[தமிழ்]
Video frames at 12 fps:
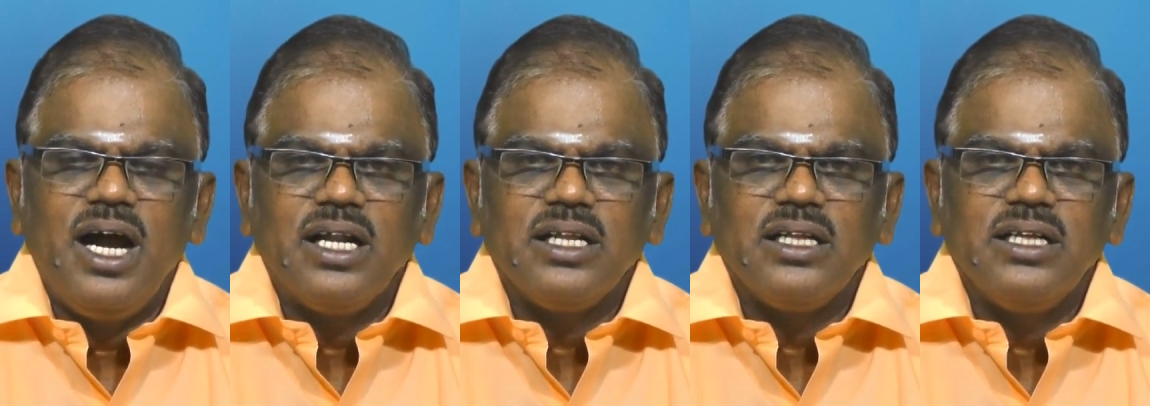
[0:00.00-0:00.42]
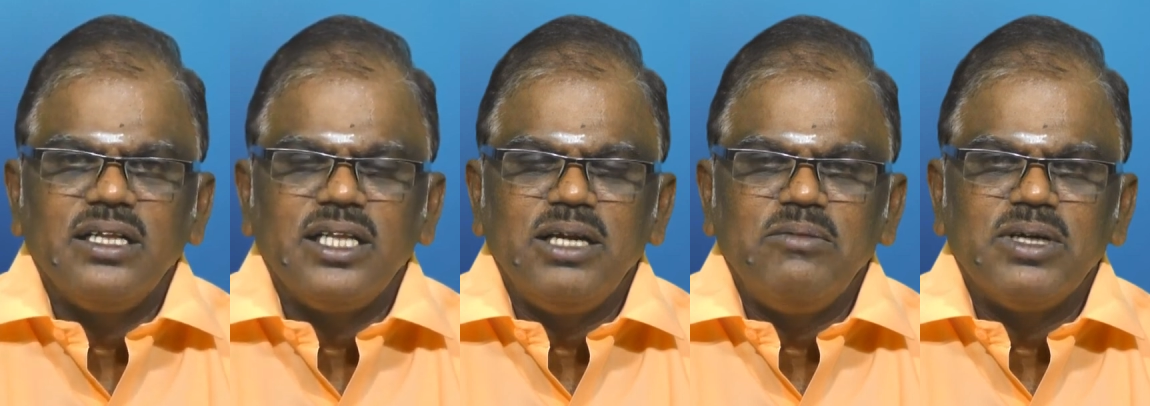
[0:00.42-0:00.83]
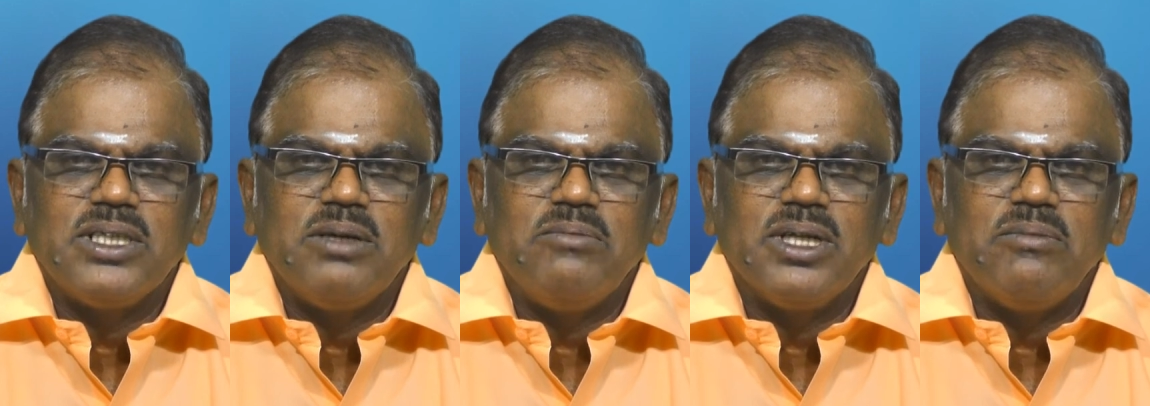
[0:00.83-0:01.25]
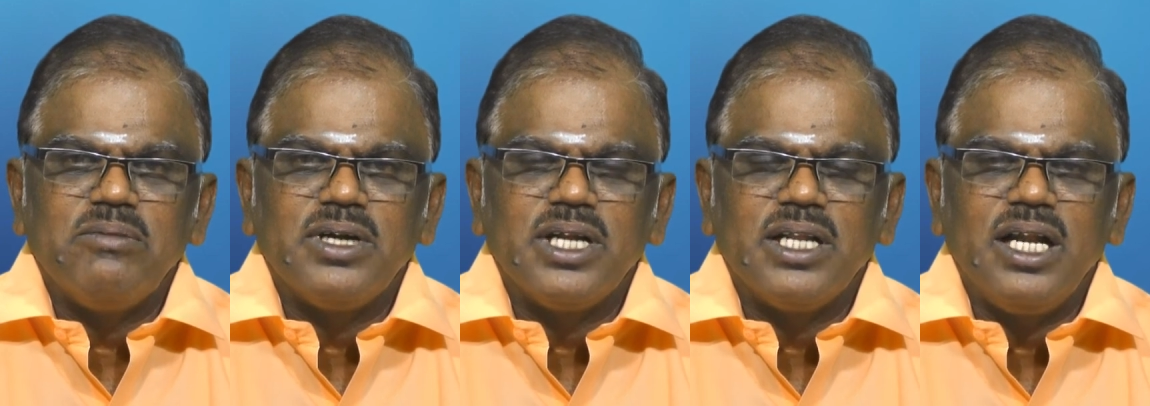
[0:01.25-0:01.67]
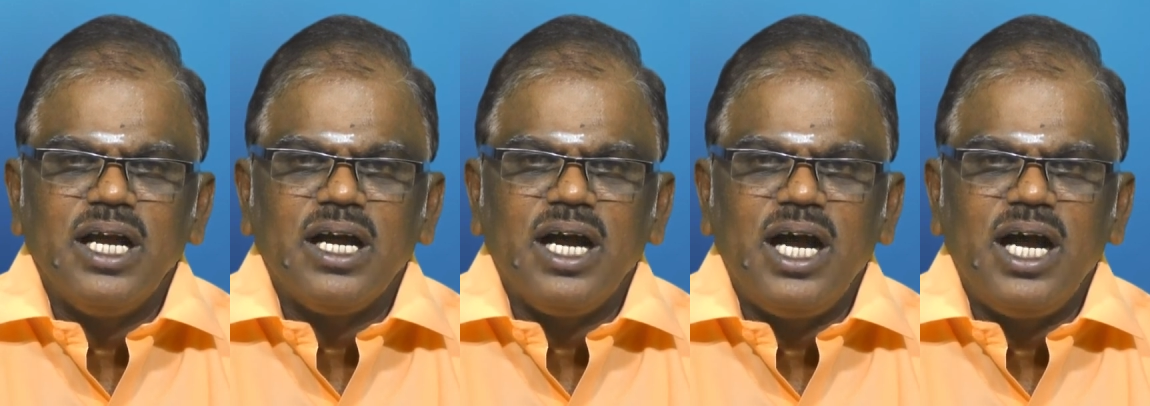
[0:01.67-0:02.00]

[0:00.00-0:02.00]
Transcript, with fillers: அடுத்தது திருமணம் சம்பந்தப்பட்டதில்